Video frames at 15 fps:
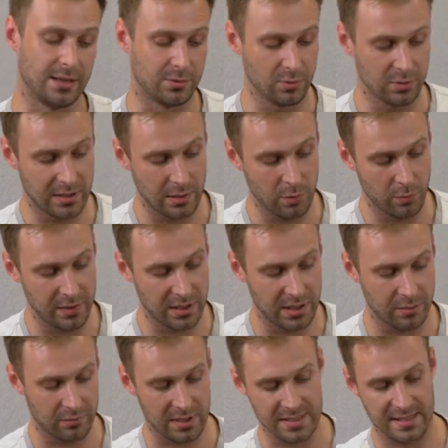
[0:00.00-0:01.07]
И тут
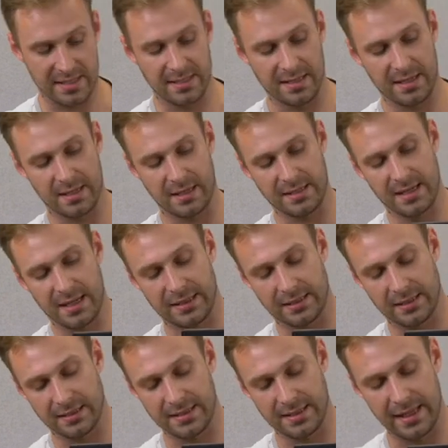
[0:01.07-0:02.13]
голубенькие у нас здесь, где радиаторы